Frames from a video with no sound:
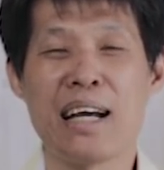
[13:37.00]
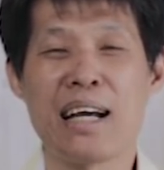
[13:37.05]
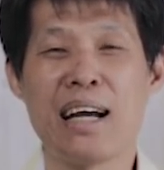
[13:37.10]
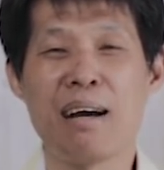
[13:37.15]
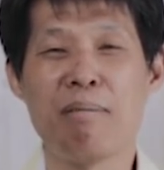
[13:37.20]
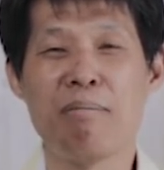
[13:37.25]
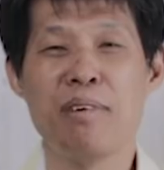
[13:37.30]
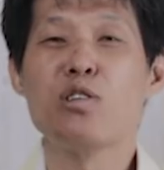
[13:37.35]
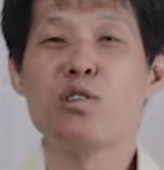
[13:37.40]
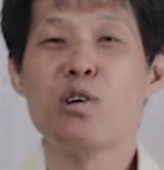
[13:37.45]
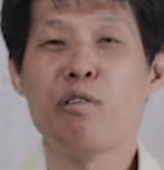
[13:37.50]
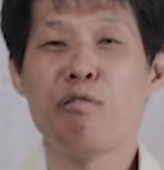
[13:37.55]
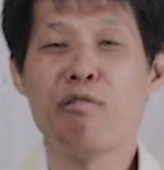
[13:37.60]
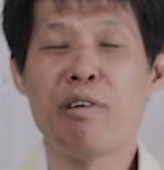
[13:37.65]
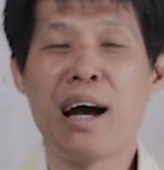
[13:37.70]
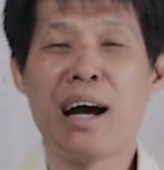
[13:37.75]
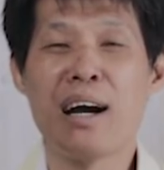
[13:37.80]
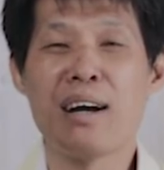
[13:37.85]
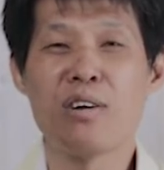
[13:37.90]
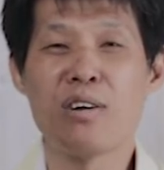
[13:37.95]
นะครับช่วย
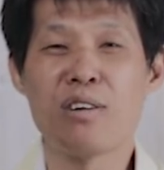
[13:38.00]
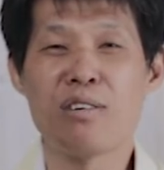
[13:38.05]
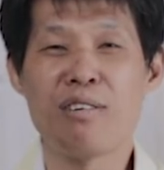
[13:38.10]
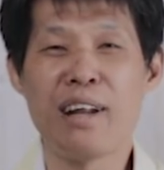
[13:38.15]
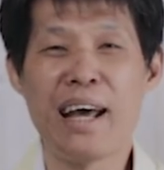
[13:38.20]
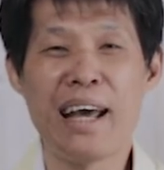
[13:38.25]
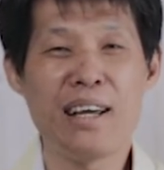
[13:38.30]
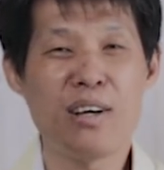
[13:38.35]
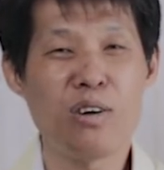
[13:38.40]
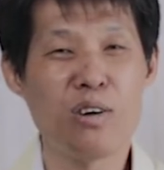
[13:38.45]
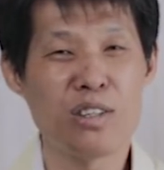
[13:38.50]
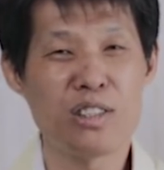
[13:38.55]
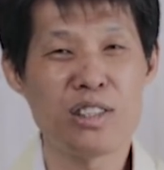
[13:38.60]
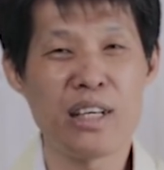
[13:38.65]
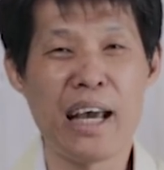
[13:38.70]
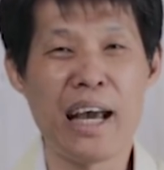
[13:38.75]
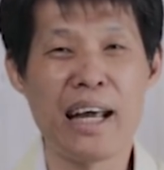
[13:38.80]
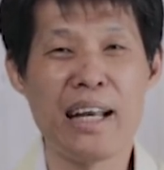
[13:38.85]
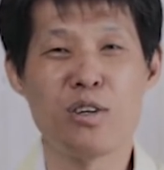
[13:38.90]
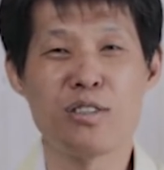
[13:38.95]
ฝากกดไลค์กด
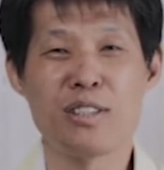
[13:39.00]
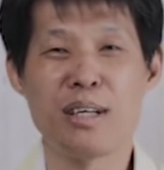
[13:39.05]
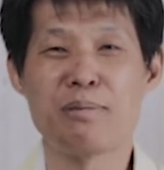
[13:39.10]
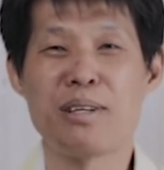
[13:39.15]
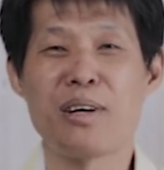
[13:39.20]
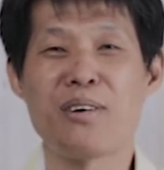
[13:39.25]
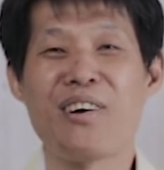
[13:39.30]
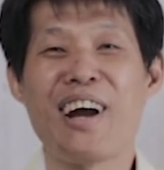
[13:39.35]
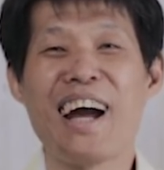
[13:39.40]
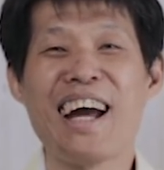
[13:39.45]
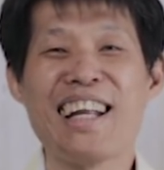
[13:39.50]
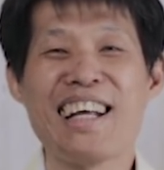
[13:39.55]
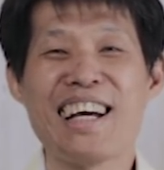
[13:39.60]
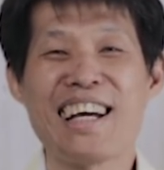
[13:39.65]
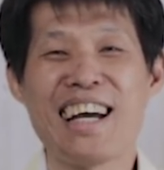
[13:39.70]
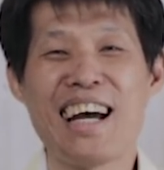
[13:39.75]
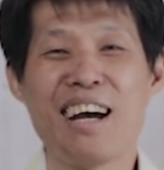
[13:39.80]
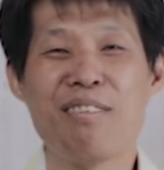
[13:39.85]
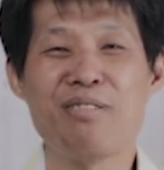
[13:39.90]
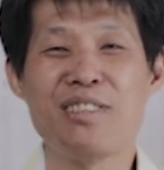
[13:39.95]
แชร์กด ซับสไครบ์
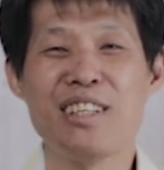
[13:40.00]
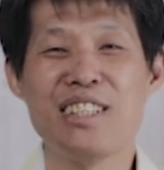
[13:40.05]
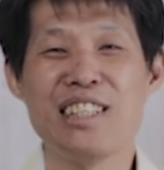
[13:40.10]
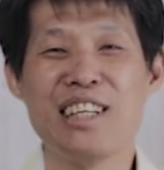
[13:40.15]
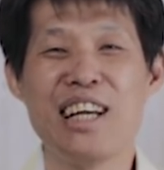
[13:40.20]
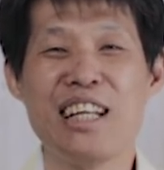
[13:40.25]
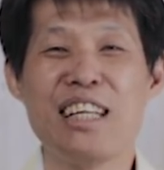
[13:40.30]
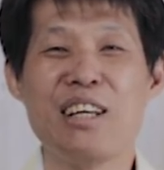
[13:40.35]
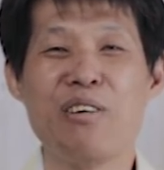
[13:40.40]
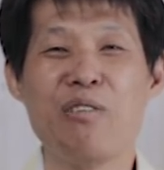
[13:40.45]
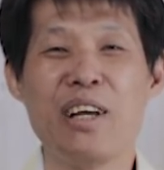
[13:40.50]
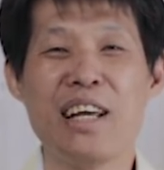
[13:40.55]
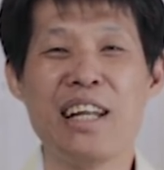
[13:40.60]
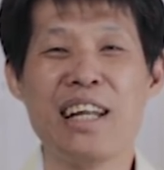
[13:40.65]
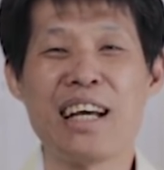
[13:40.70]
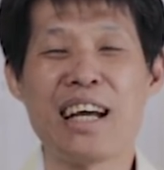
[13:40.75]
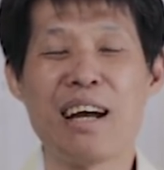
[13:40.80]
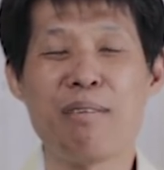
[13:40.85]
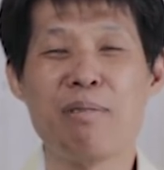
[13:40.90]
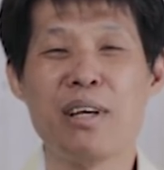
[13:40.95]
นะครับ ซี จี เอ็น ที วี
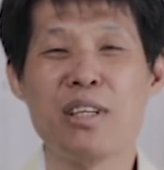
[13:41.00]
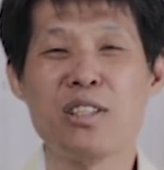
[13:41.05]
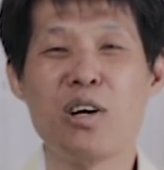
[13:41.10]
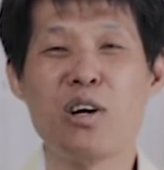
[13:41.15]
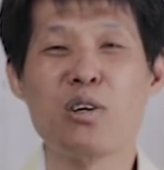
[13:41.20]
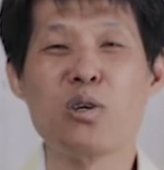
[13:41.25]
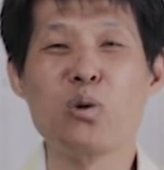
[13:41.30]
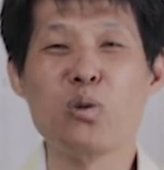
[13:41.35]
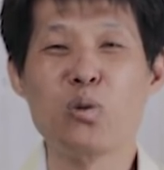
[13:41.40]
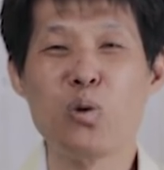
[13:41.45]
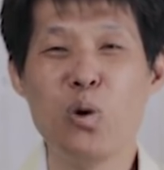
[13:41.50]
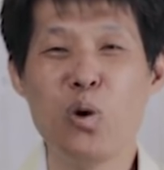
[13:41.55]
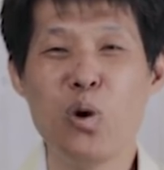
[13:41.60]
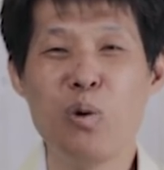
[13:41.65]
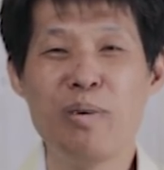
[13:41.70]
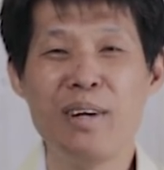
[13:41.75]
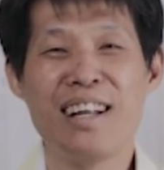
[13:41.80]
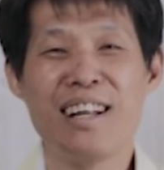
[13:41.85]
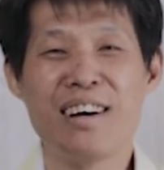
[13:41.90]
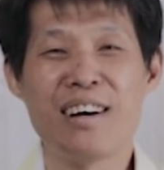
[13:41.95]
นะครับในช่อง ยู
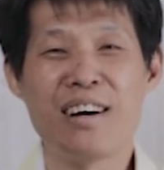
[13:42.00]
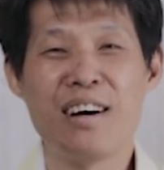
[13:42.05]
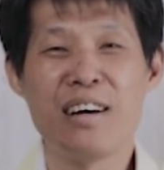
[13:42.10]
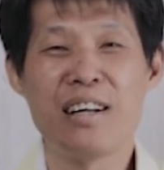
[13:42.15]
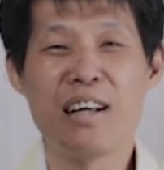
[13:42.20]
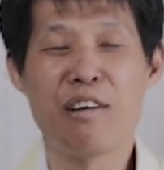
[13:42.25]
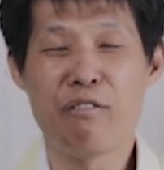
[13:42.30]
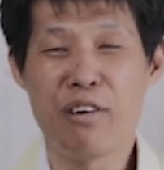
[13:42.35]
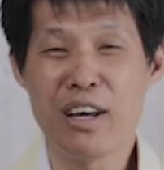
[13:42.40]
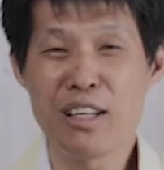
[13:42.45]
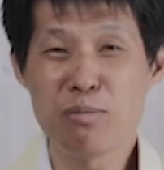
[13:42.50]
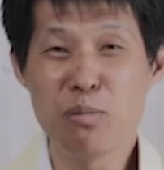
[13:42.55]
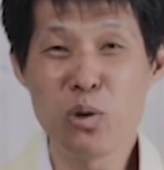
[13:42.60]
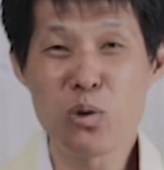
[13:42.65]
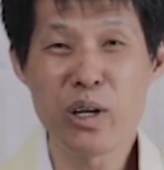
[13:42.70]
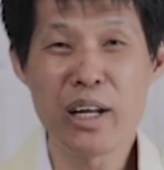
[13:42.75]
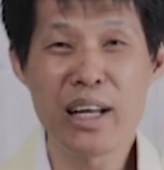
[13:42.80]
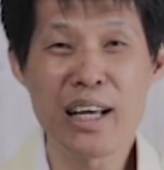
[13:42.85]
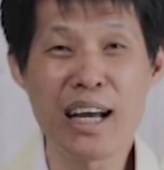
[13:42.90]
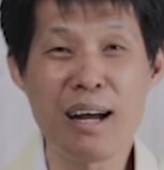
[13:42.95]
ทูบ แล้วก็ใน เฟซ
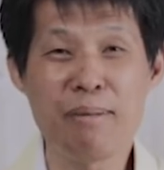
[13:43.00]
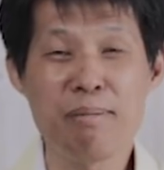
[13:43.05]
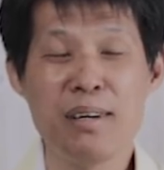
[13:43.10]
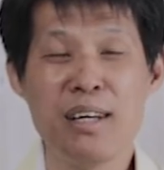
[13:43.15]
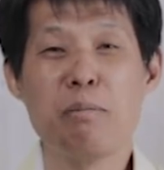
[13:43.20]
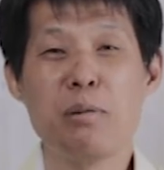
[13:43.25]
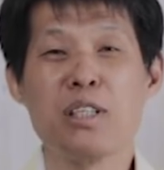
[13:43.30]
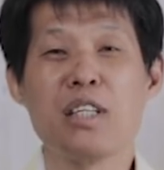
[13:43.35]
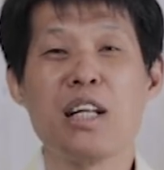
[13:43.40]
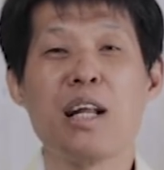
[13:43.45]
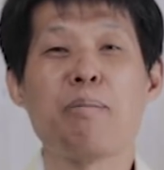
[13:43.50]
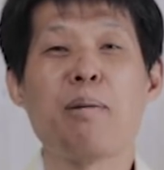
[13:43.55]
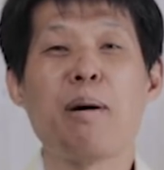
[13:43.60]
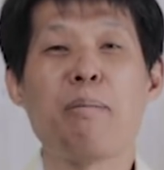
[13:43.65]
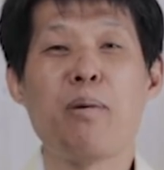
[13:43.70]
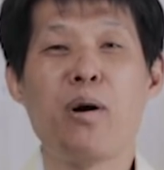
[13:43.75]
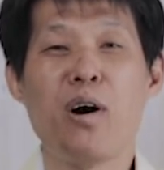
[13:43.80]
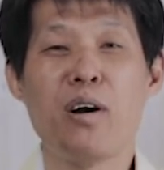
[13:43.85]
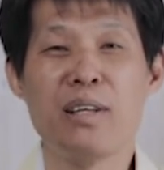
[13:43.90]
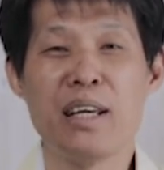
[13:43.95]
บุ๊ก ด้วยนะครับเพื่อจะรับพ
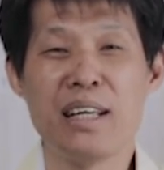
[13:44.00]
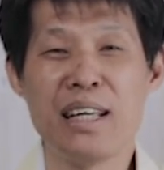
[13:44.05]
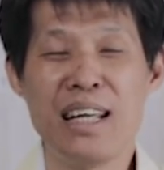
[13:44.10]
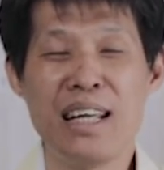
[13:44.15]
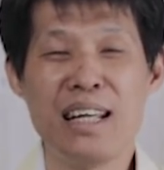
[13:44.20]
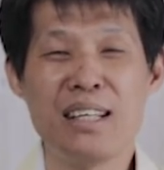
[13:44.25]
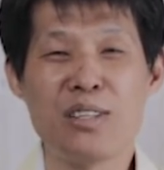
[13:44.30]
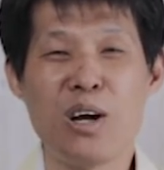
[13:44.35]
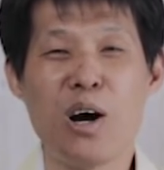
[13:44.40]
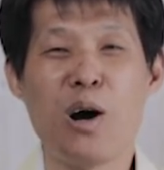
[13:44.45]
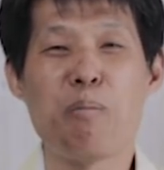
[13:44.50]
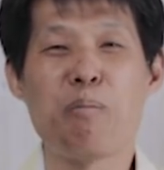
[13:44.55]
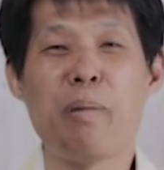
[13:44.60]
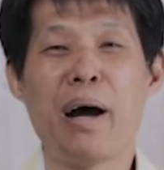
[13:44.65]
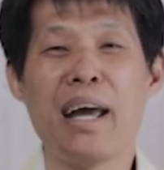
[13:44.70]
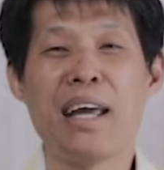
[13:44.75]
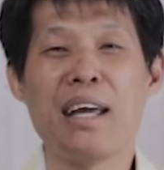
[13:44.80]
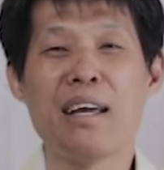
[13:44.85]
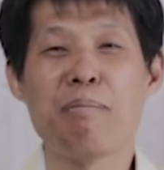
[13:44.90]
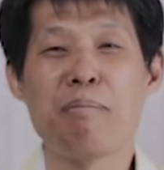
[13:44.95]
ระพรอย่างนี้ต่อ
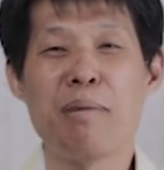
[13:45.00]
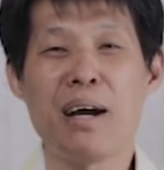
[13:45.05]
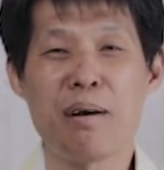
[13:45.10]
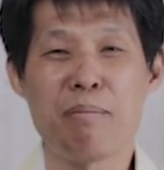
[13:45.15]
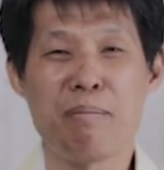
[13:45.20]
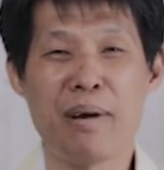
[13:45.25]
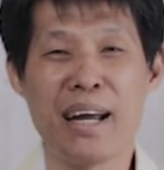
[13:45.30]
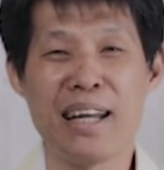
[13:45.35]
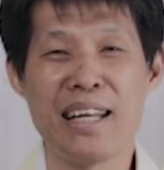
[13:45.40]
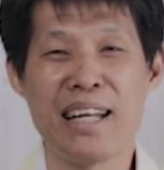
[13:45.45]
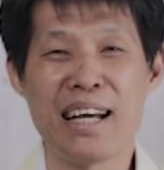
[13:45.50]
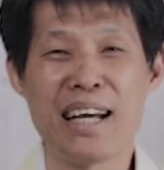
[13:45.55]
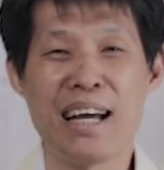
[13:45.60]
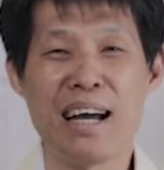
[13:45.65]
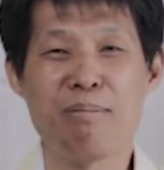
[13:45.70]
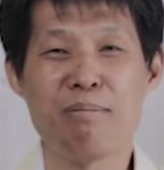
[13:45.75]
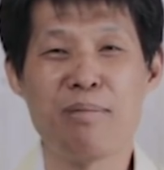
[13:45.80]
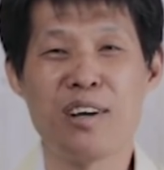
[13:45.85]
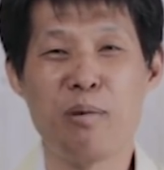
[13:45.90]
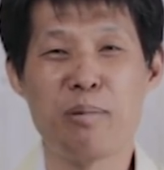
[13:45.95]
ไปมากมายนะ
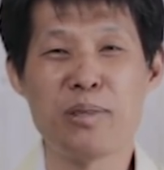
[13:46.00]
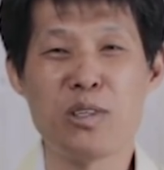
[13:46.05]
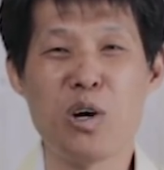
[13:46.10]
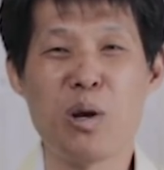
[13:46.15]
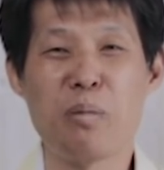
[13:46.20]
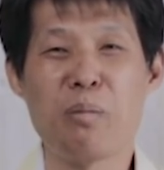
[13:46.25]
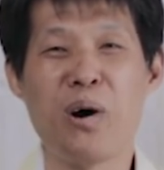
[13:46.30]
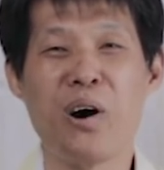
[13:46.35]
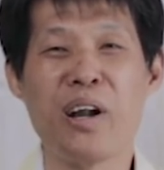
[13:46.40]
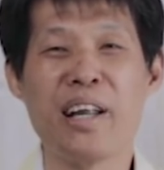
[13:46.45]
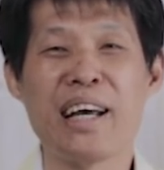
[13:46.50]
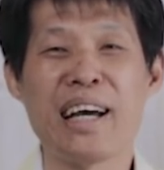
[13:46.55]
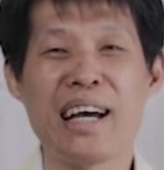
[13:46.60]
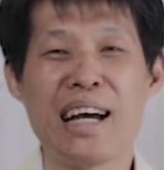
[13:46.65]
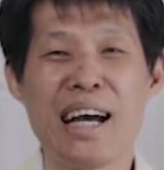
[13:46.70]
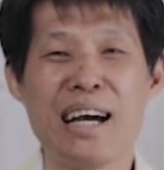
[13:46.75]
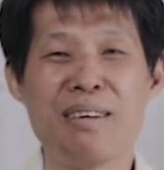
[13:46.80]
ครับขอบเจ้าอวยพรนะค